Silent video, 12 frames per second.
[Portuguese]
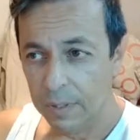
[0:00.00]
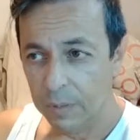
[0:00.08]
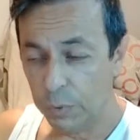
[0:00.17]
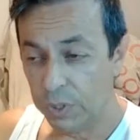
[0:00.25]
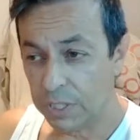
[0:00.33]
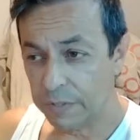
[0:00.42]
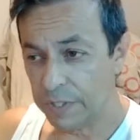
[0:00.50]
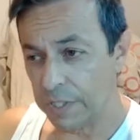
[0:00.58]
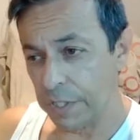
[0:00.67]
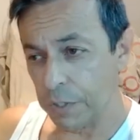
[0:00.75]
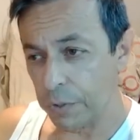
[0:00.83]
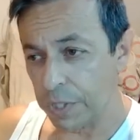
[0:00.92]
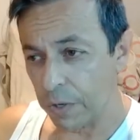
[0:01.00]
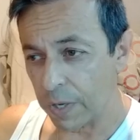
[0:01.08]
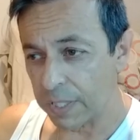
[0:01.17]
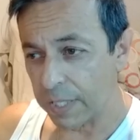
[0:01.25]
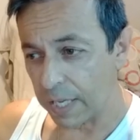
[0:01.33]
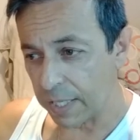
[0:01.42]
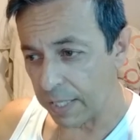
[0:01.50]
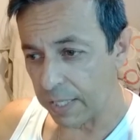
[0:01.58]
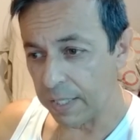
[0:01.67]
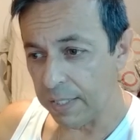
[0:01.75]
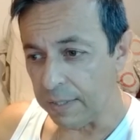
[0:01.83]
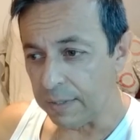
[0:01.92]
Muitas vezes eu tenho até
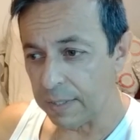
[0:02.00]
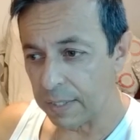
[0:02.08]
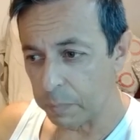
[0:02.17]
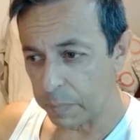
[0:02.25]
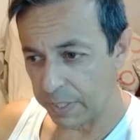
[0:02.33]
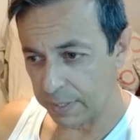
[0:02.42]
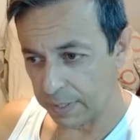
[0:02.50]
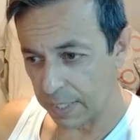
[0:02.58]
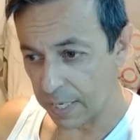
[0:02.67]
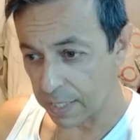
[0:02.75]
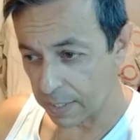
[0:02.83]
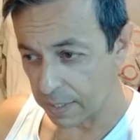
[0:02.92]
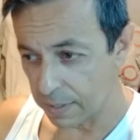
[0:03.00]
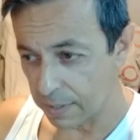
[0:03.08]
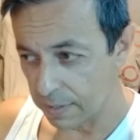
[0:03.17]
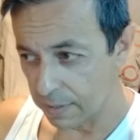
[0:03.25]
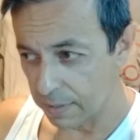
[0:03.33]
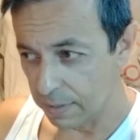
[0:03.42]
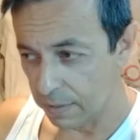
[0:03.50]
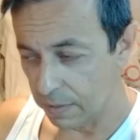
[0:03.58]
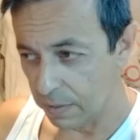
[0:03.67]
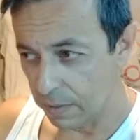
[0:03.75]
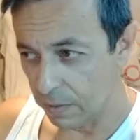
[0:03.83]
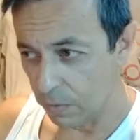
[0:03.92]
que interpretar
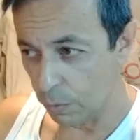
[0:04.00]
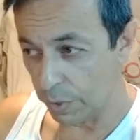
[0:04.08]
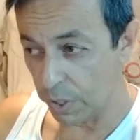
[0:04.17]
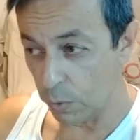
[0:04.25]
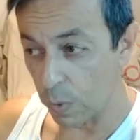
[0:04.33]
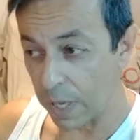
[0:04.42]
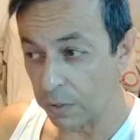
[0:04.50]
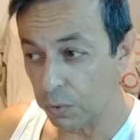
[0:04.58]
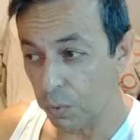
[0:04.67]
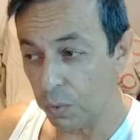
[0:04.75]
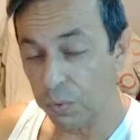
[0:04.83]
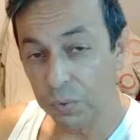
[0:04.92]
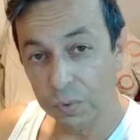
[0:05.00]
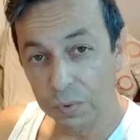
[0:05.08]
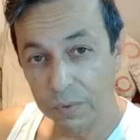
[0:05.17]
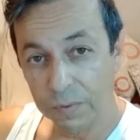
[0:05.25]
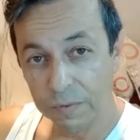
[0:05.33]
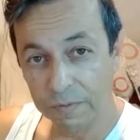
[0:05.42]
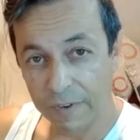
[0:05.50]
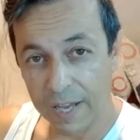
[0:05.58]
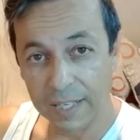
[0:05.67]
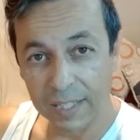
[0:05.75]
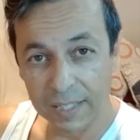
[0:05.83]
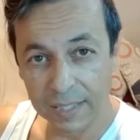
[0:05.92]
o que um adulto
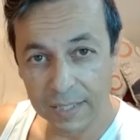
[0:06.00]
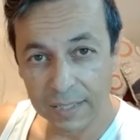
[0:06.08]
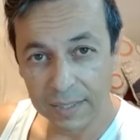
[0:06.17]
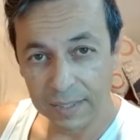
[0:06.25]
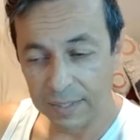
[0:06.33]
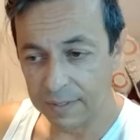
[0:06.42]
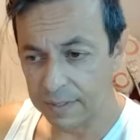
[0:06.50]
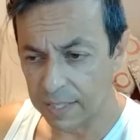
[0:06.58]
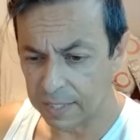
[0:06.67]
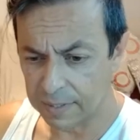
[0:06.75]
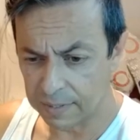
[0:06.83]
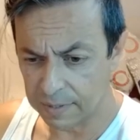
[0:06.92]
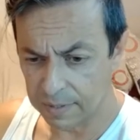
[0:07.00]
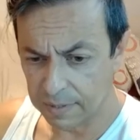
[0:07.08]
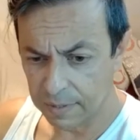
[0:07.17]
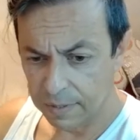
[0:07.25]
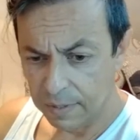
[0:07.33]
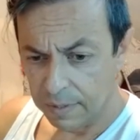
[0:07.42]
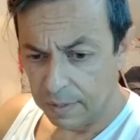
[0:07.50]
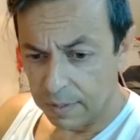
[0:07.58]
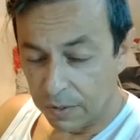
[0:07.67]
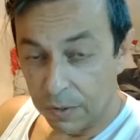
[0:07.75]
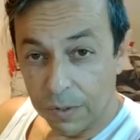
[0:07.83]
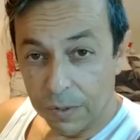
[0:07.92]
faria em certas
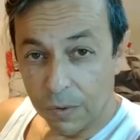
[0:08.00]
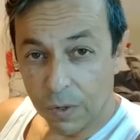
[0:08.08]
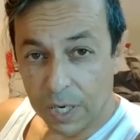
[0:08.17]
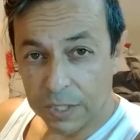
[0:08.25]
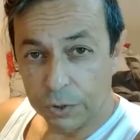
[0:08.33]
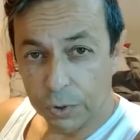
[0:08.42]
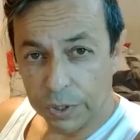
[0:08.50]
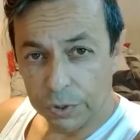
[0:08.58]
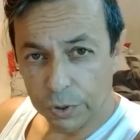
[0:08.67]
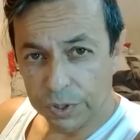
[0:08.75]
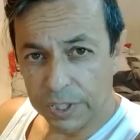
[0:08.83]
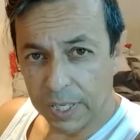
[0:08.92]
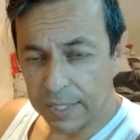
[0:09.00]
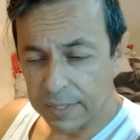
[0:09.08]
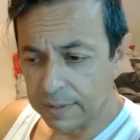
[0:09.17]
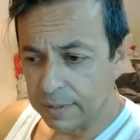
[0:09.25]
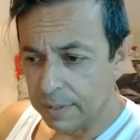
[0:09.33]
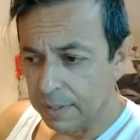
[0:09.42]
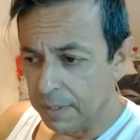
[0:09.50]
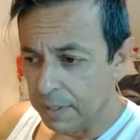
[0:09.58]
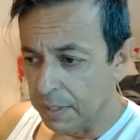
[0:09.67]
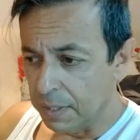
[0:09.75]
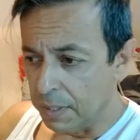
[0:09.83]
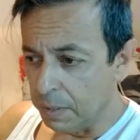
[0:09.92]
ocasiões sociais
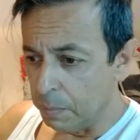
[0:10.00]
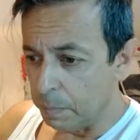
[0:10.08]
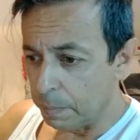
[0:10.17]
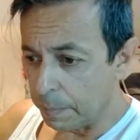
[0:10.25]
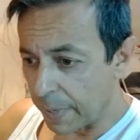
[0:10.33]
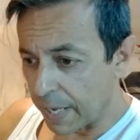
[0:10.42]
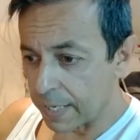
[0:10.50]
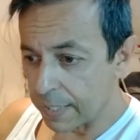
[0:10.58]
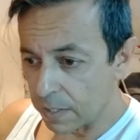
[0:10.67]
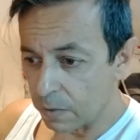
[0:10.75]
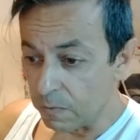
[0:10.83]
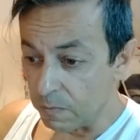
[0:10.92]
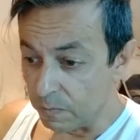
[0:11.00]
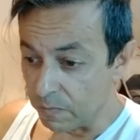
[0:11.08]
para não